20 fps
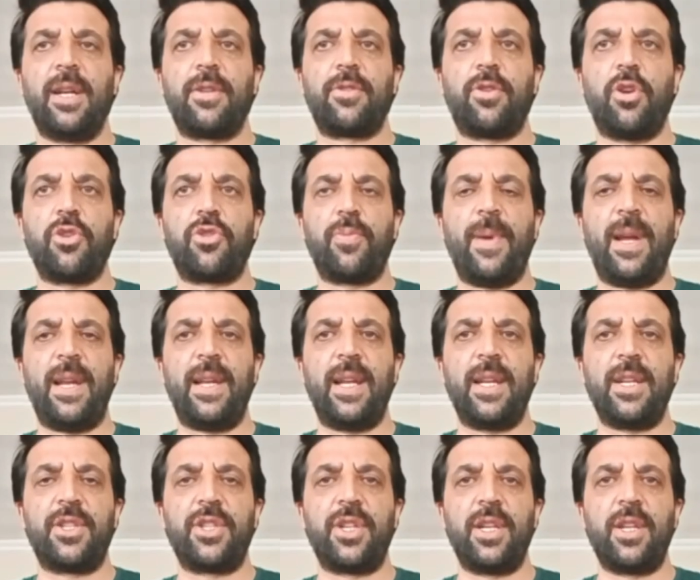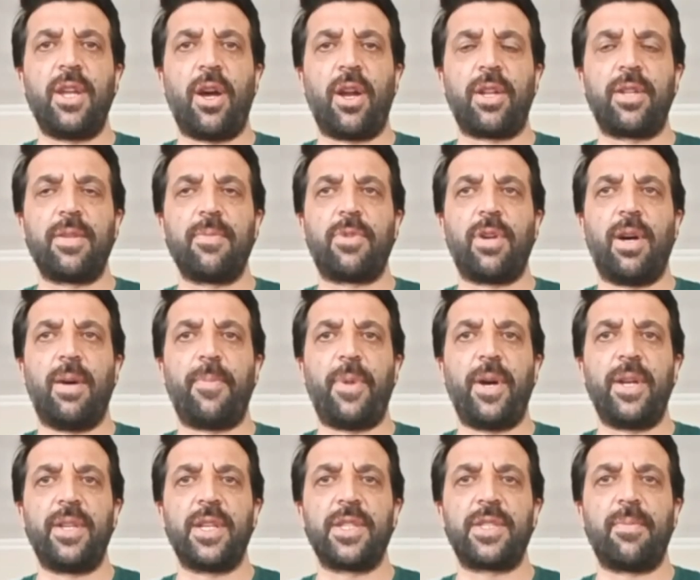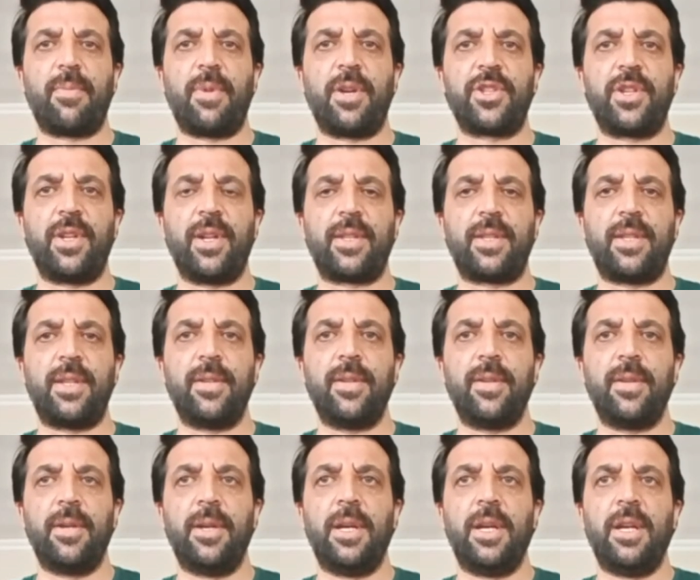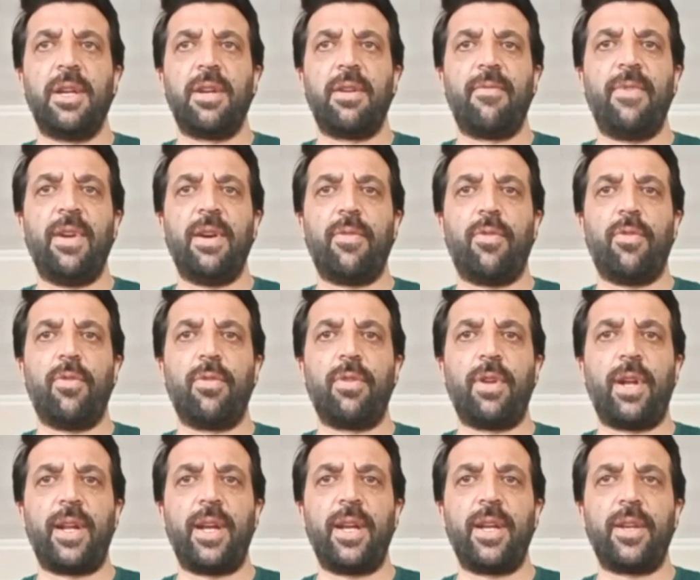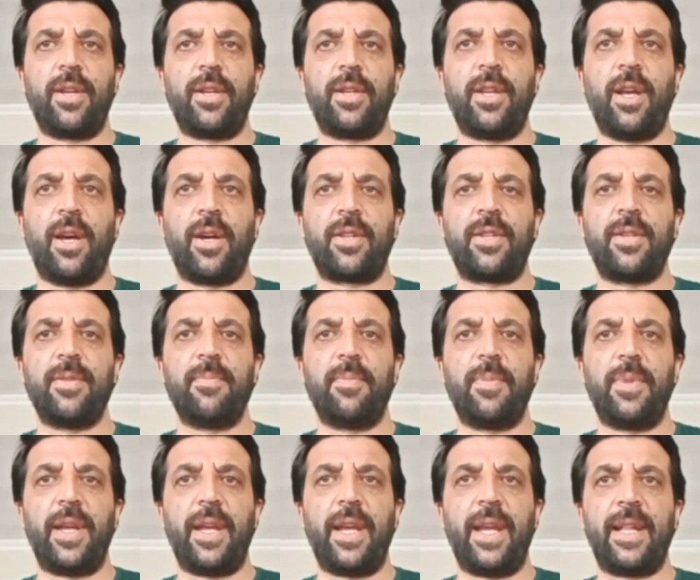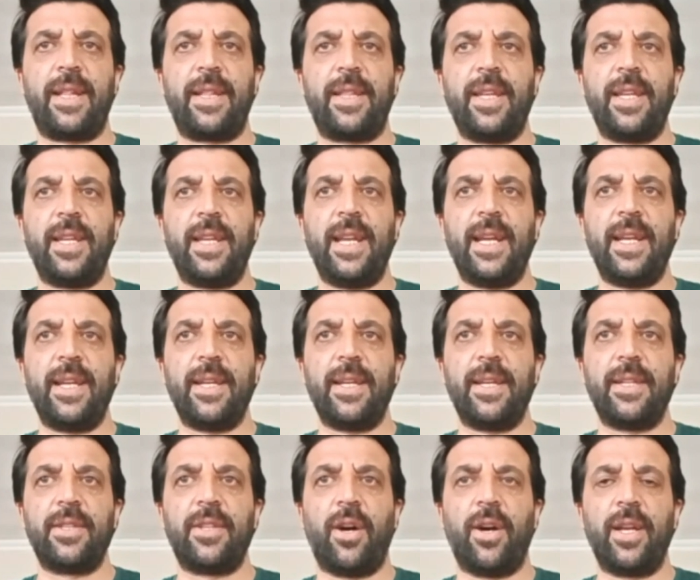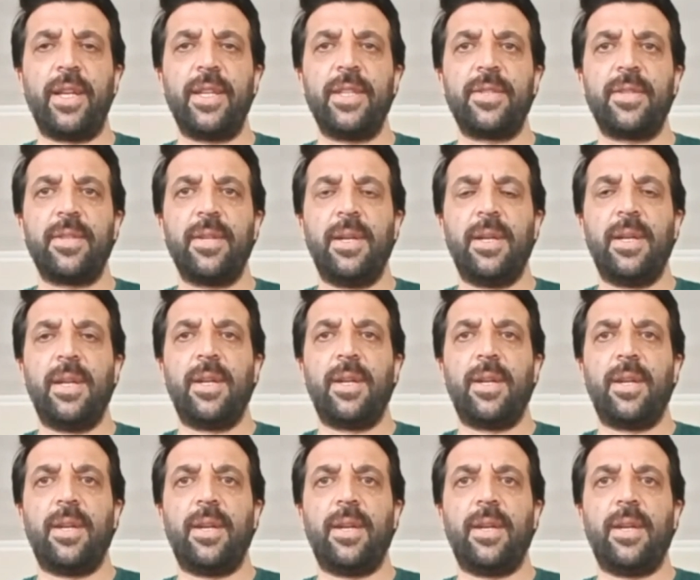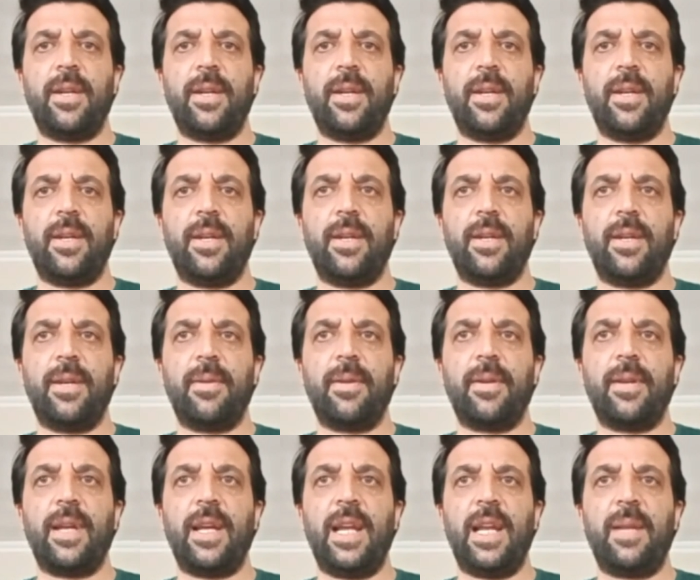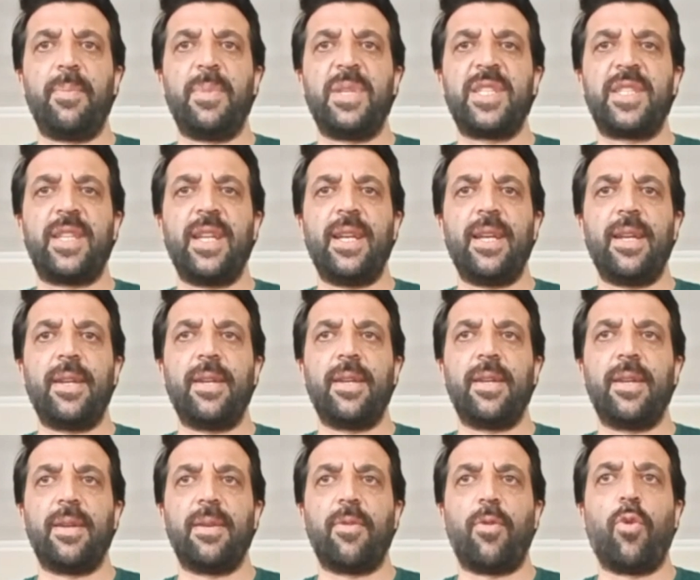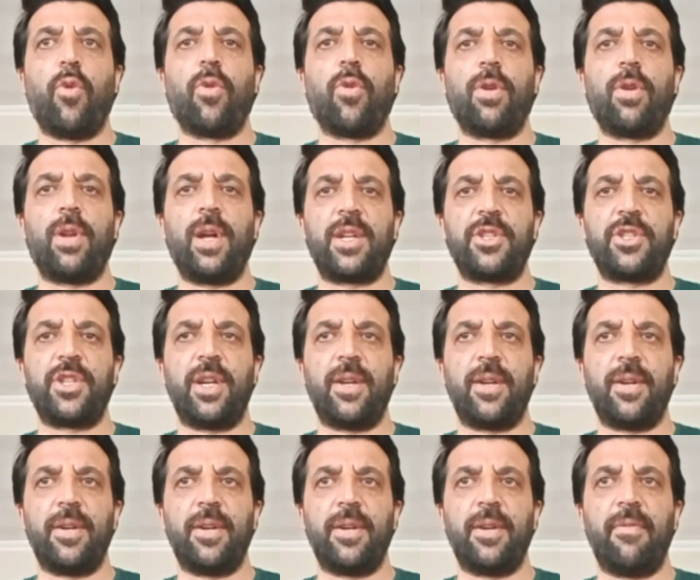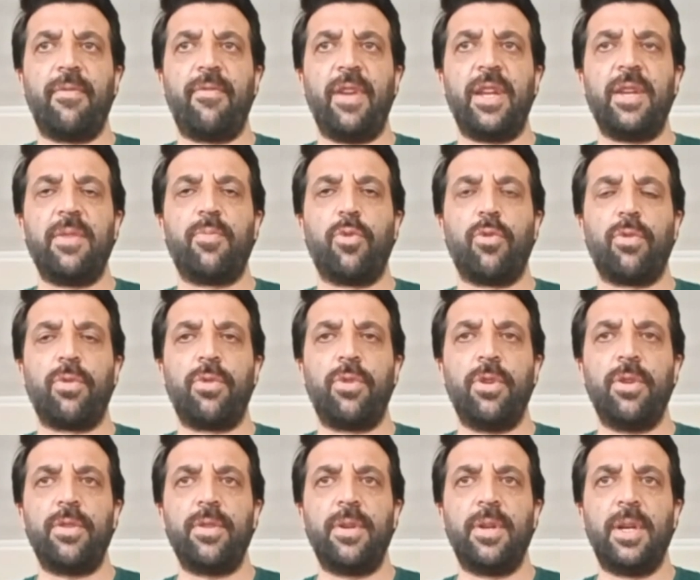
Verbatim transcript: göçmenler için yardım kampanyası başlattığı ve onlara yardım ettiğine dair e, elimizde e, onlarca e, veri bulunuyor.